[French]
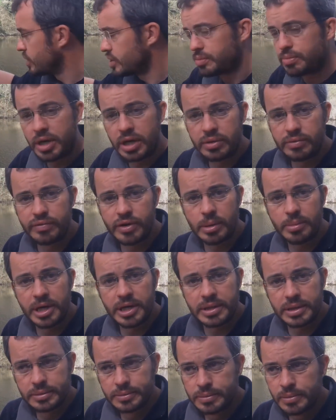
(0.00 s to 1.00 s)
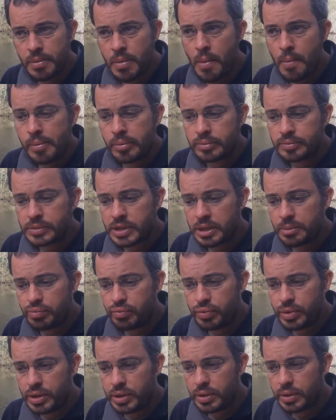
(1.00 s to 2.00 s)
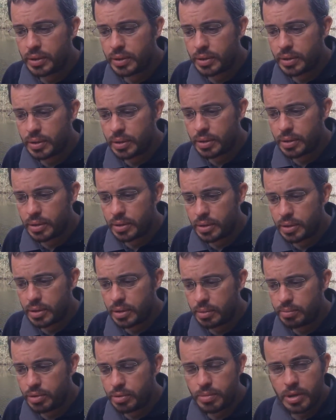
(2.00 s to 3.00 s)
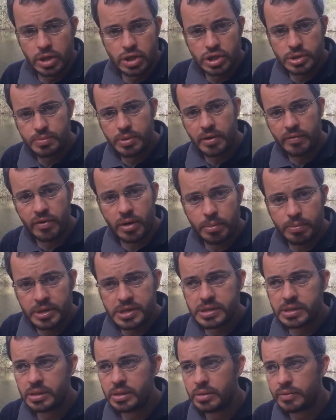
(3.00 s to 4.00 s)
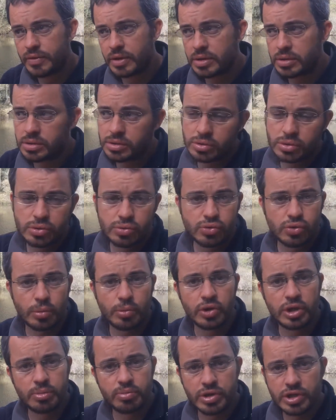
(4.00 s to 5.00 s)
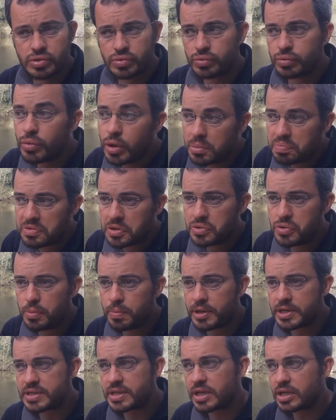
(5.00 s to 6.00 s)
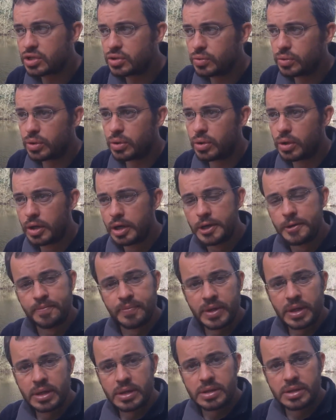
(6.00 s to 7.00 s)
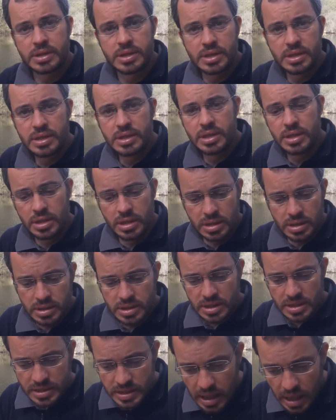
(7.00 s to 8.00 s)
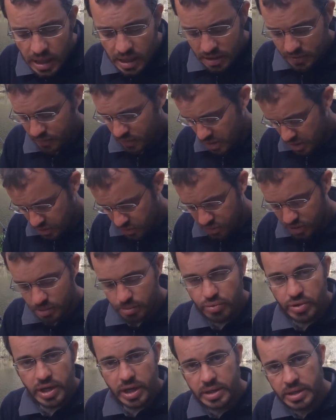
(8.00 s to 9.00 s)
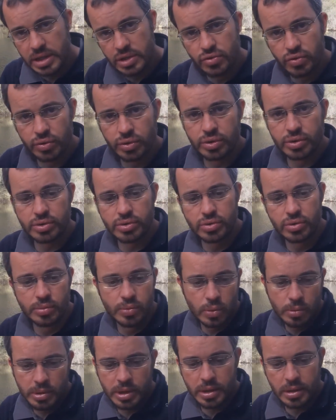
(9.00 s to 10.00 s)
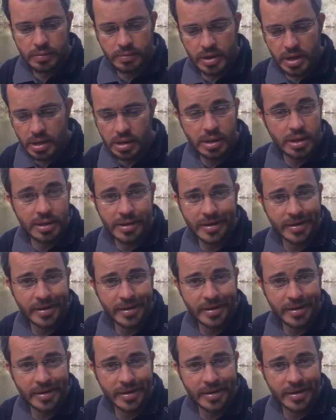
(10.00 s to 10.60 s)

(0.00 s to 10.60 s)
15 mètres, 20 mètres. Et puis, euh, puis bah, j'espère faire passer, enfin, sûrement des poissons ouais, de passage. Donc, s'ils euh, si, s'arrêtent voilà, sur les bouillettes qui tournent dessus, bon ben voilà,